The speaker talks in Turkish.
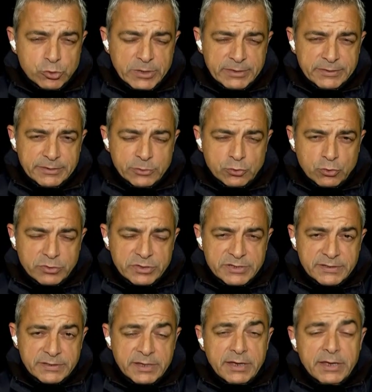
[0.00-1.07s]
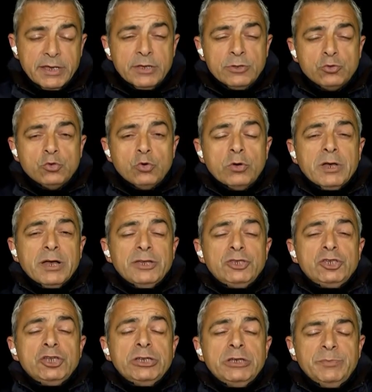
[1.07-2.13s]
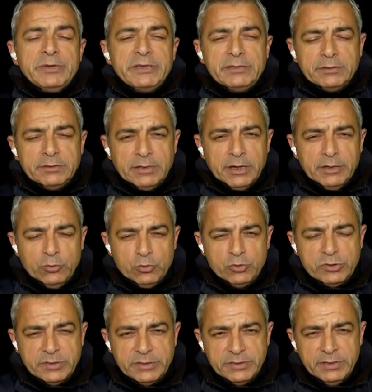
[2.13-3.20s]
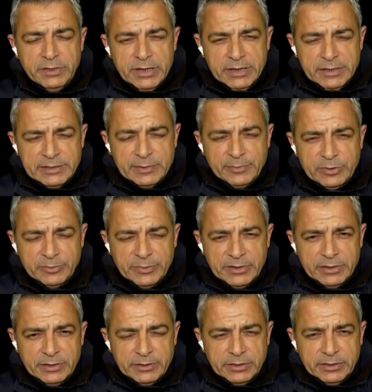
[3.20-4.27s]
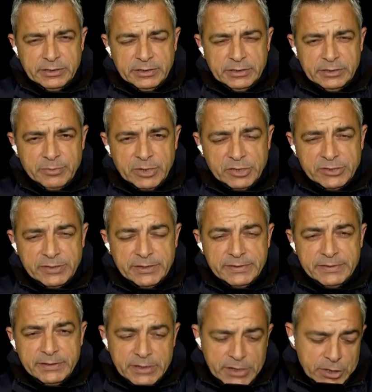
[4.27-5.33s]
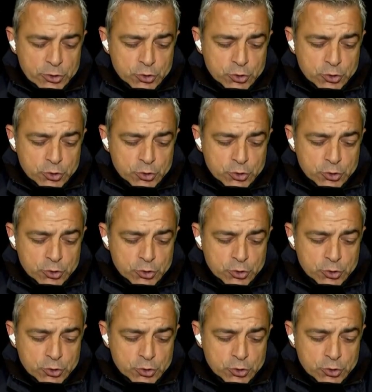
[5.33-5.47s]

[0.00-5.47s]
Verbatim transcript: bu saldırı sonrasında sokağa çıkmayın anonsları yapılmaya e, başlandı.